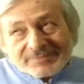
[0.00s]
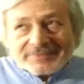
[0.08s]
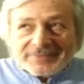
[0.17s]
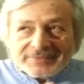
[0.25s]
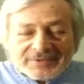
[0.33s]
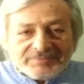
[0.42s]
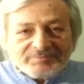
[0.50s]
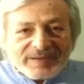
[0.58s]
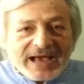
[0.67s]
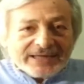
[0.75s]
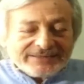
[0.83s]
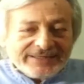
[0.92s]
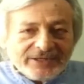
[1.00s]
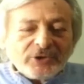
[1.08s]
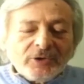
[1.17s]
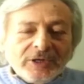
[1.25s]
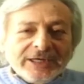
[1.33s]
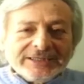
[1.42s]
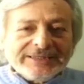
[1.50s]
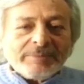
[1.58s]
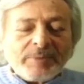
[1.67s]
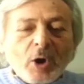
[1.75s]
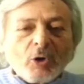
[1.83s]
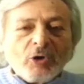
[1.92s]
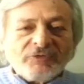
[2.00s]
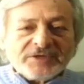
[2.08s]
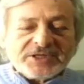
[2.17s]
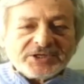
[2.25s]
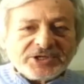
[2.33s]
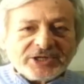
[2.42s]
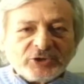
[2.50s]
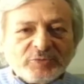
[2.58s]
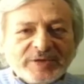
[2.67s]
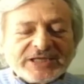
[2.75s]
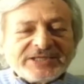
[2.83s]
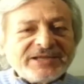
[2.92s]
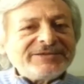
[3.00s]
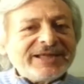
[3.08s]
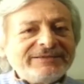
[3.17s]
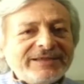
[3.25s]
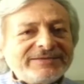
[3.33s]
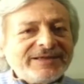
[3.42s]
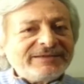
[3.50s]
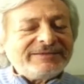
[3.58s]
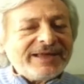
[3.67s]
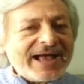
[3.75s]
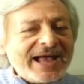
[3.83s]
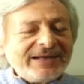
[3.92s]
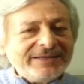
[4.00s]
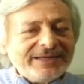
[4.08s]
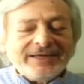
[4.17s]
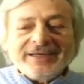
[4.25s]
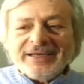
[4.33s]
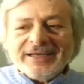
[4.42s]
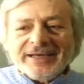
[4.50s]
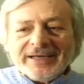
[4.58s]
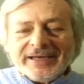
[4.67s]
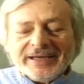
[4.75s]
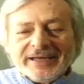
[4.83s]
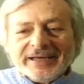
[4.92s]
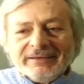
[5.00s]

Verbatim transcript: Mm, in parte, io da poco ho festeggiato i miei 67 anni e